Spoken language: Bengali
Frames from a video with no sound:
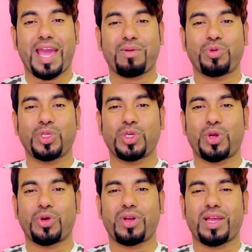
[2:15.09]
এক বড়ি
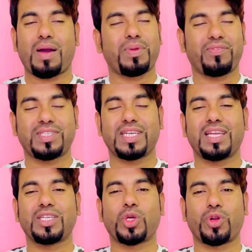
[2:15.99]
স্বর্ণ হয় আমরা
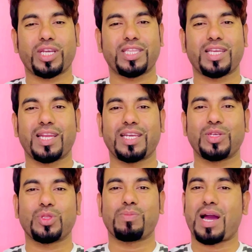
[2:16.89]
বেসিক্যালি স্বর্ণ কিনতে গেলে
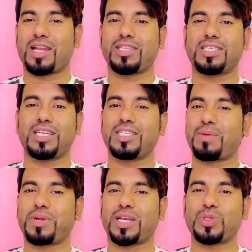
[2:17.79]
কিন্তু বাংলাদেশের
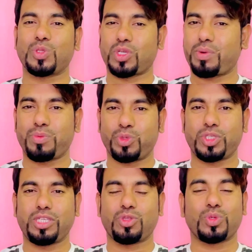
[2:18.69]
হিসাবটা কিন্তু সবাই
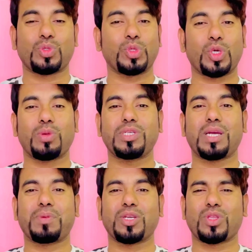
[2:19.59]
বুঝি তো সৌদি আরবের
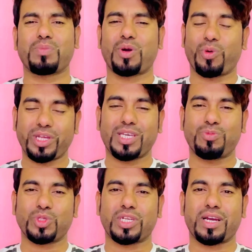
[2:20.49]
হিসাবটা কিন্তু আমরা অনেকেই
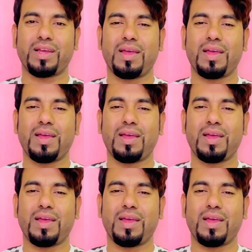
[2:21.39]
বুঝি না